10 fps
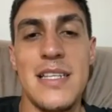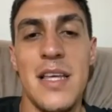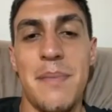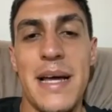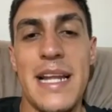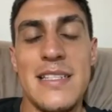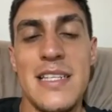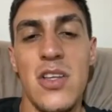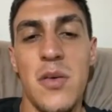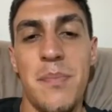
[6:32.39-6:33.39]

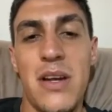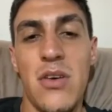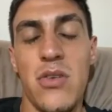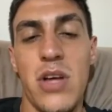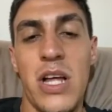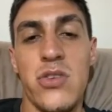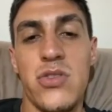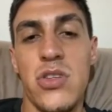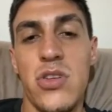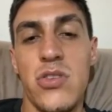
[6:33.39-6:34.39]
parecido, pero a
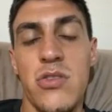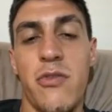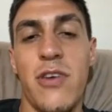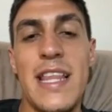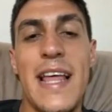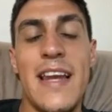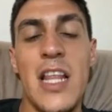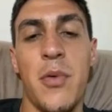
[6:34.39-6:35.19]
nosotros fue de adret,